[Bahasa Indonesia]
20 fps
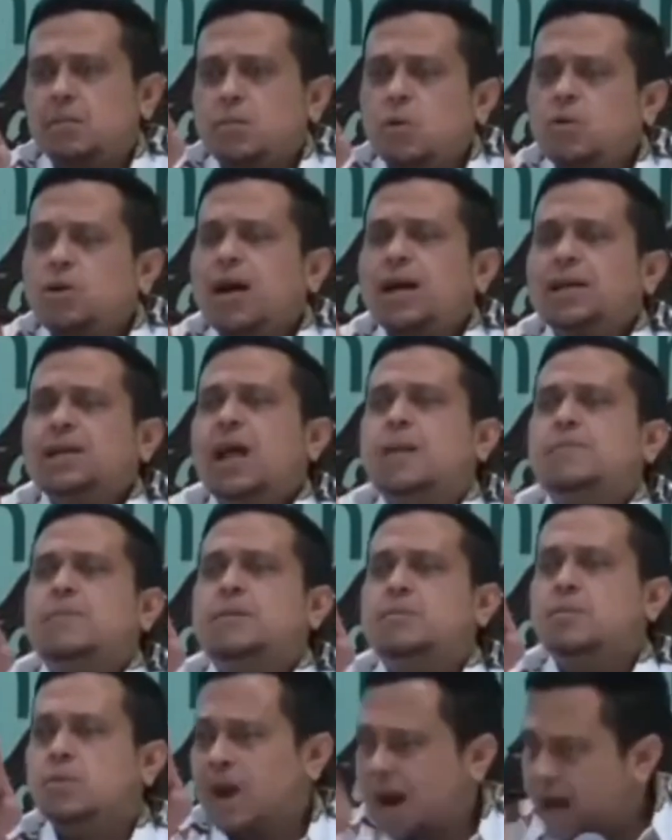bukan
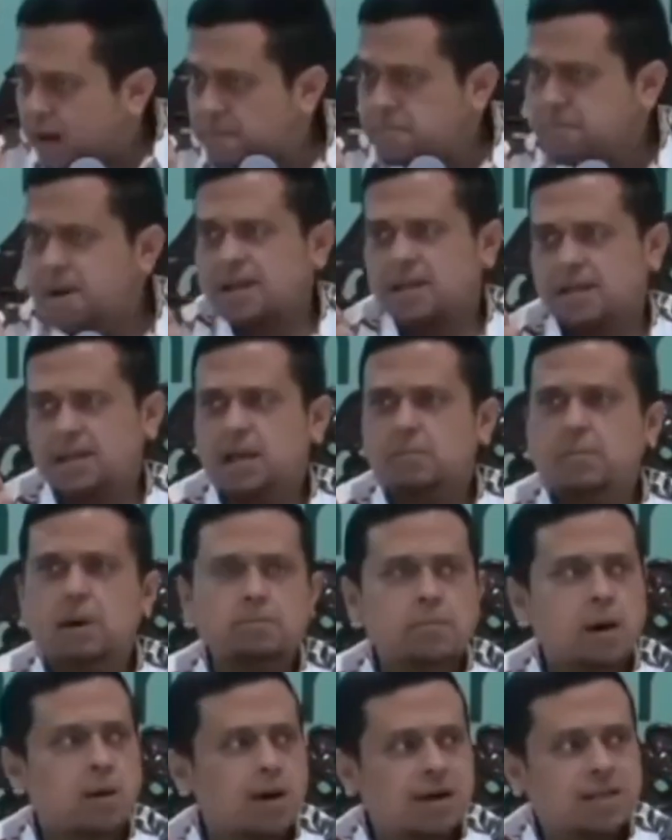Nabi Muhammad yang
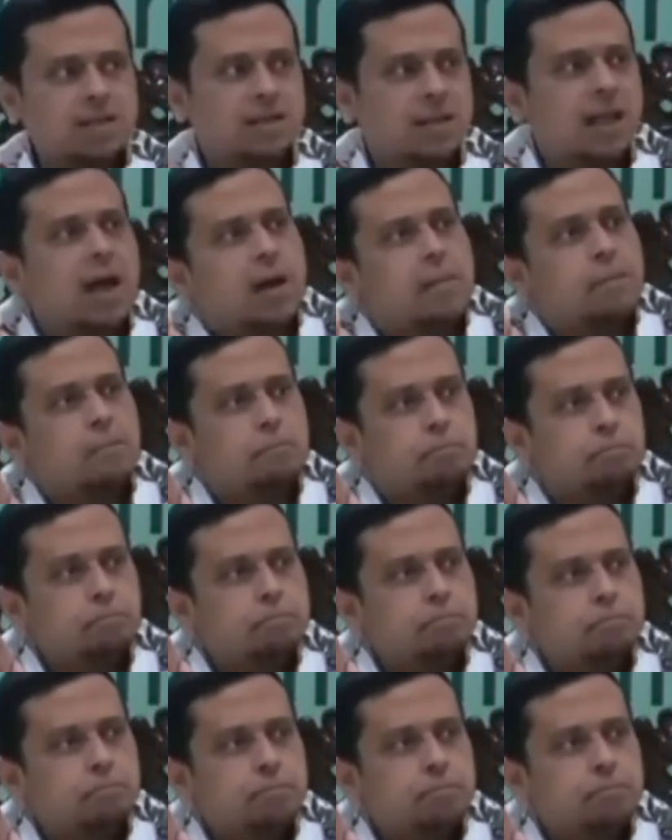membawa Islam.